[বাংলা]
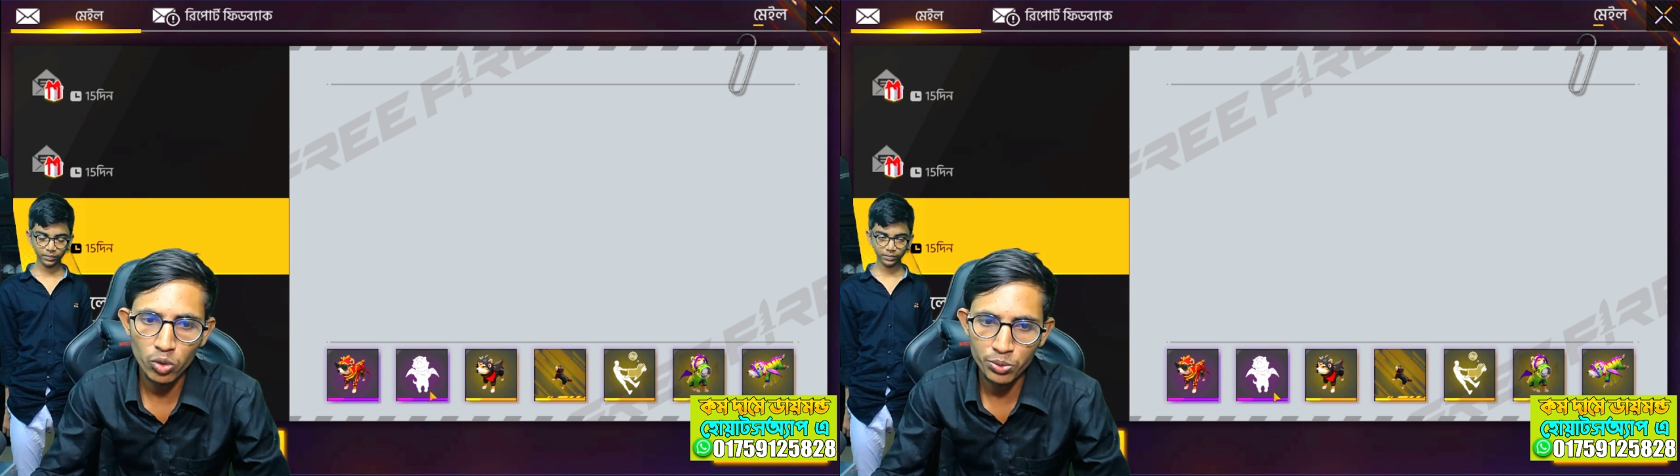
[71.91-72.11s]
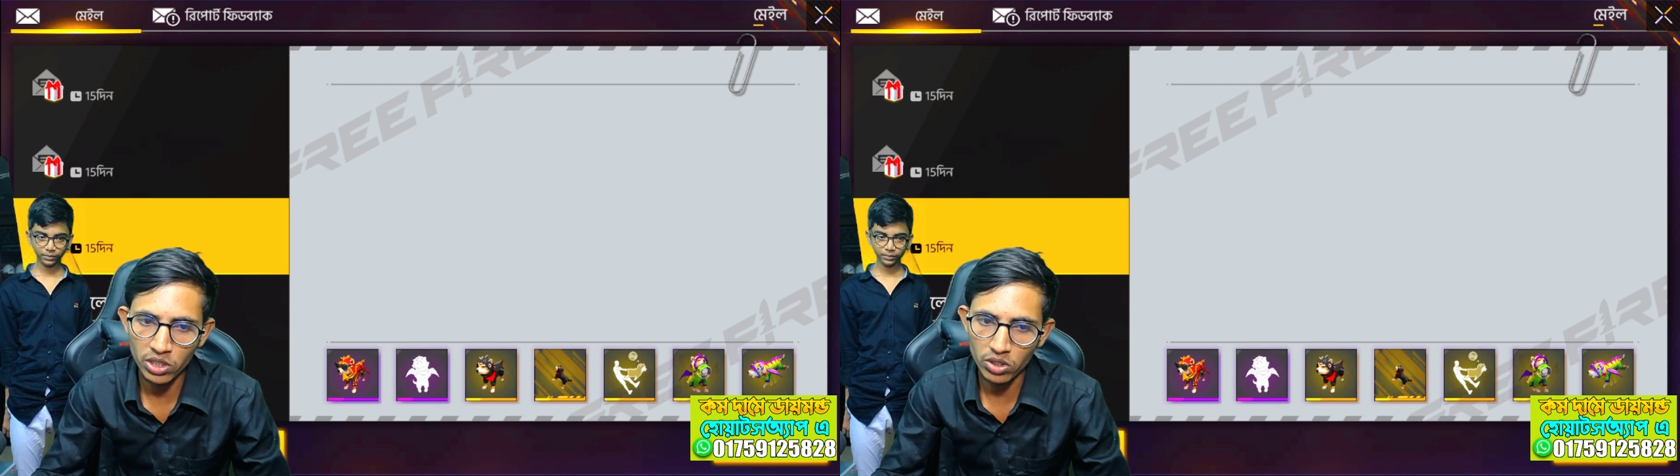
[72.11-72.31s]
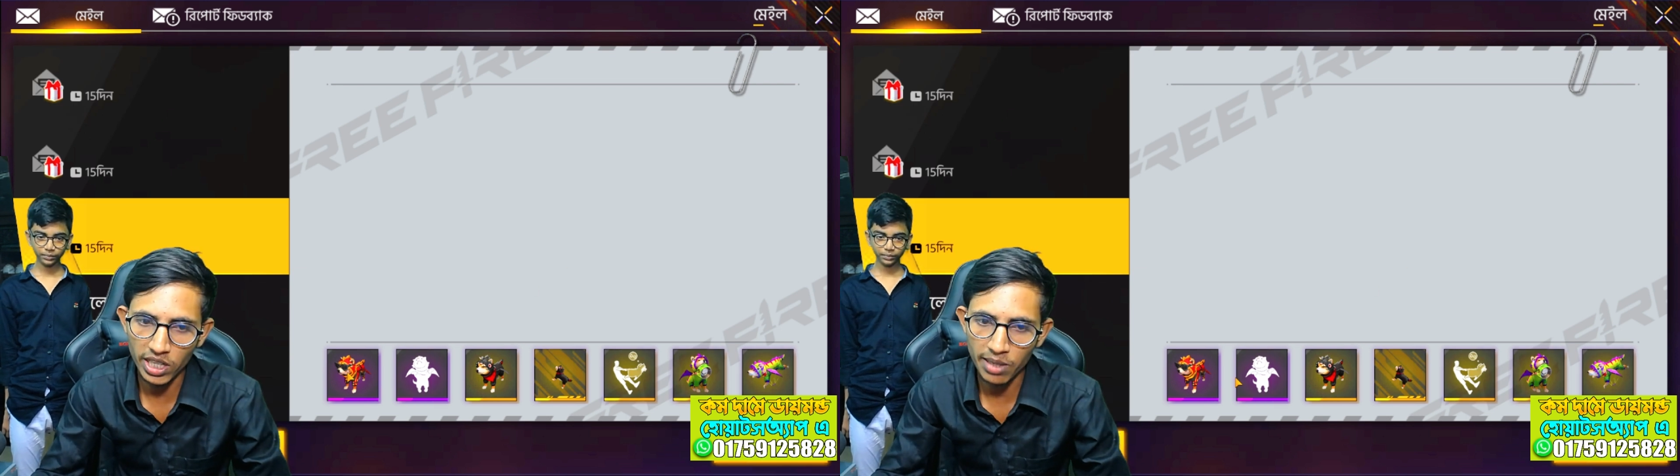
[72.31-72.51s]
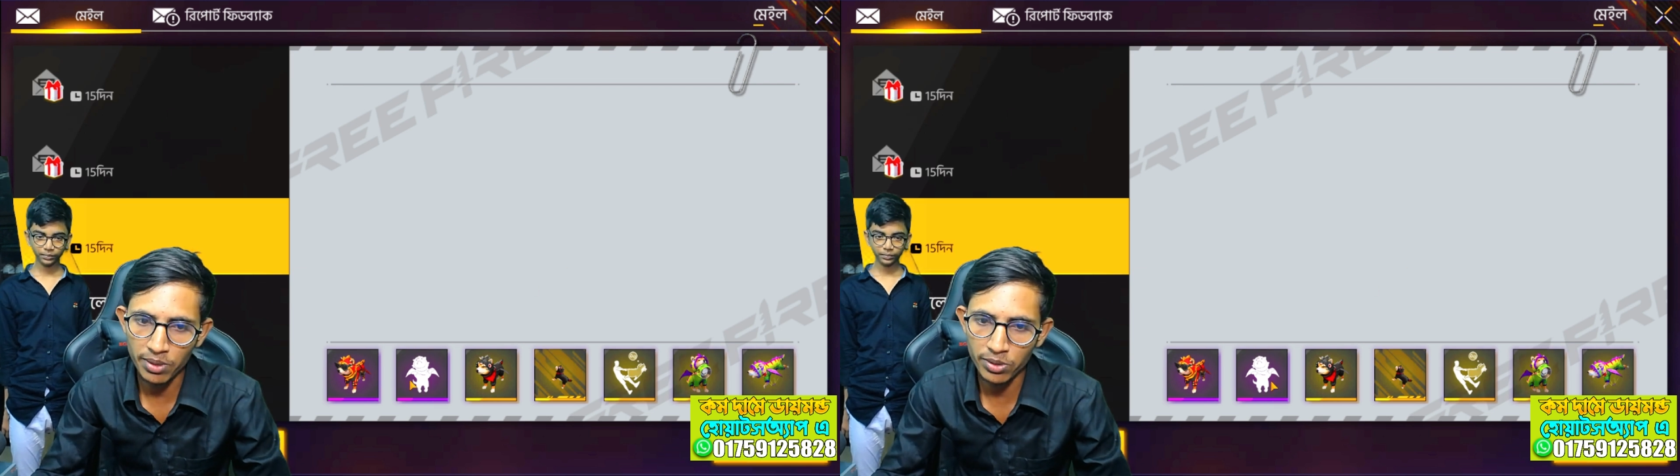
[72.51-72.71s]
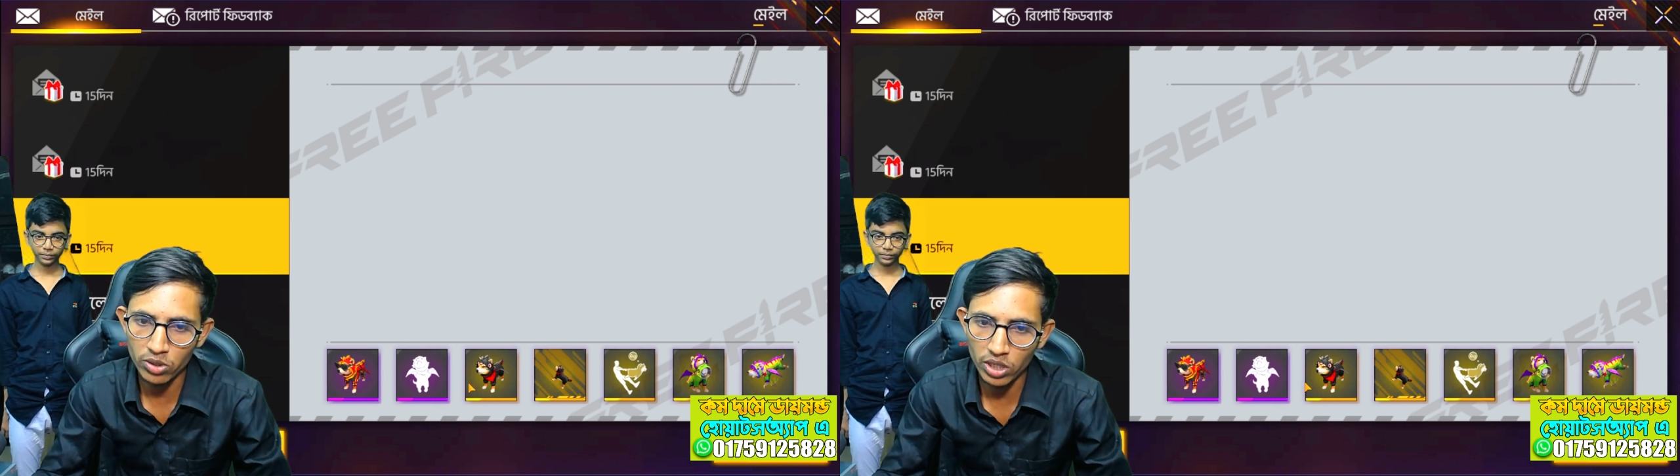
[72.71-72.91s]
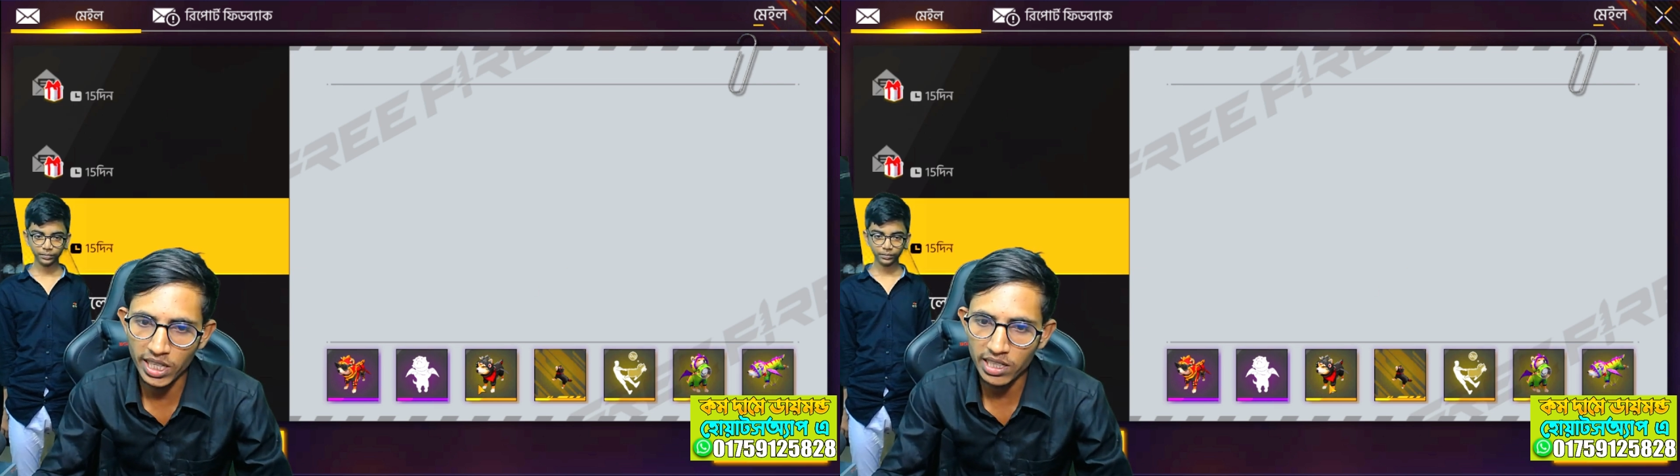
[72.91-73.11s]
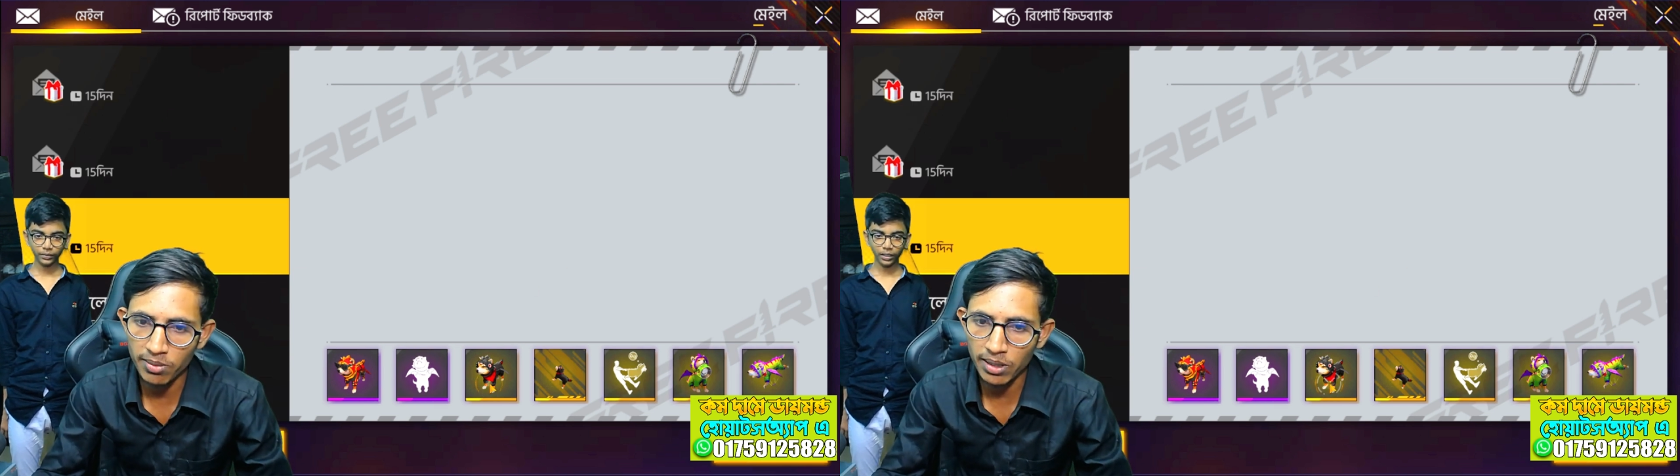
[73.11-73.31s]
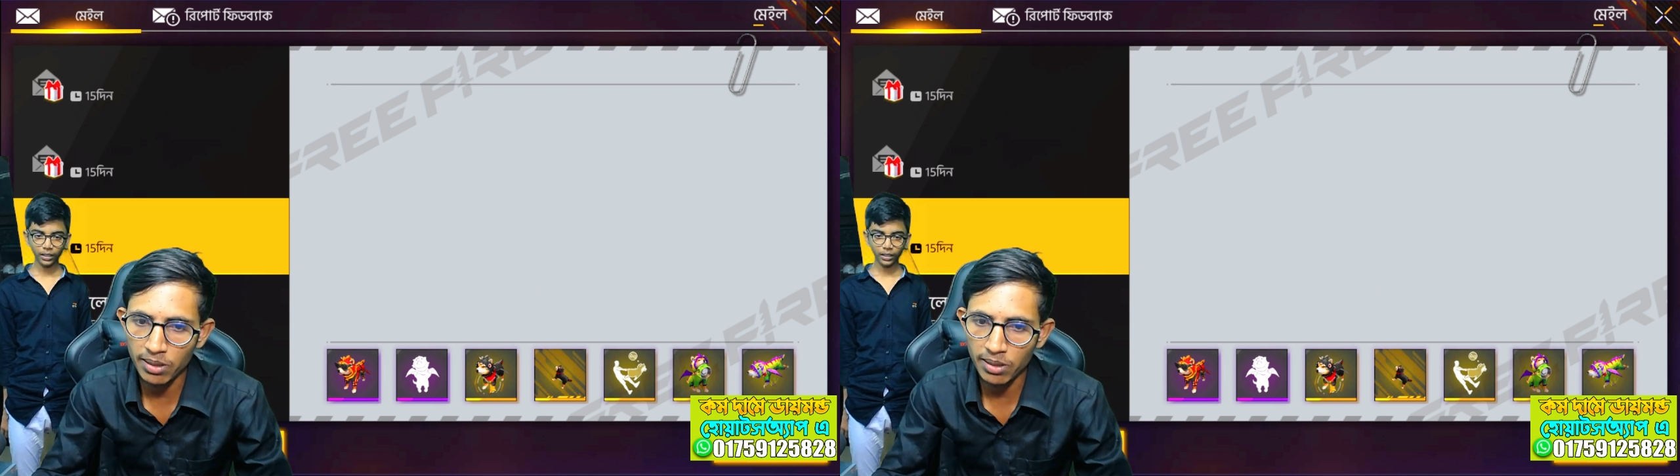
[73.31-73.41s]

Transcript: খুব শীঘ্রই গেমের ভিতরে দেখতে